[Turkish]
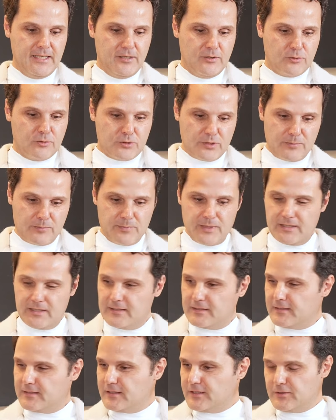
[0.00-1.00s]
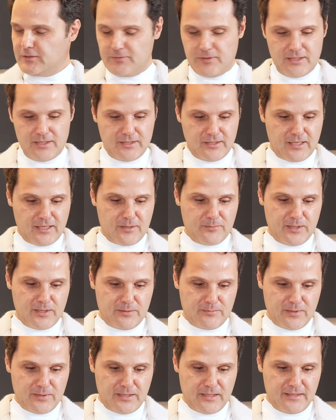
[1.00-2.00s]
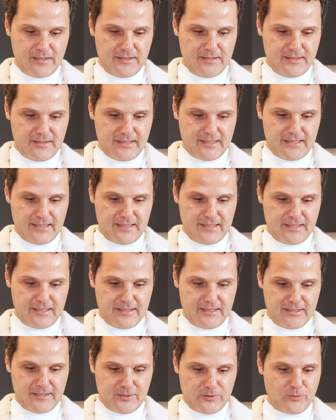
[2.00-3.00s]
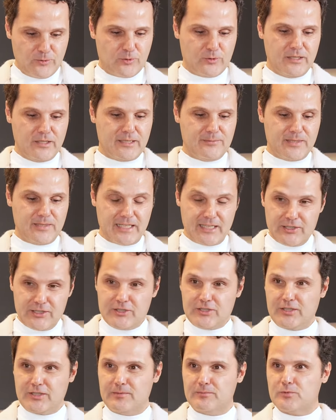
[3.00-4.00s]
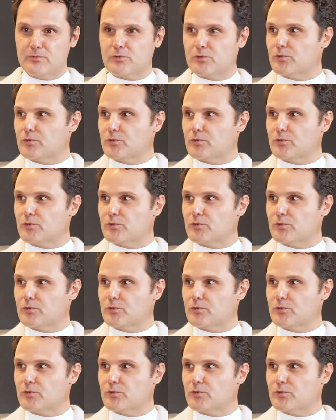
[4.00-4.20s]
Hocam ben hiç vakit kaybetmeden e, sorularıma geçeyim. Buyurun.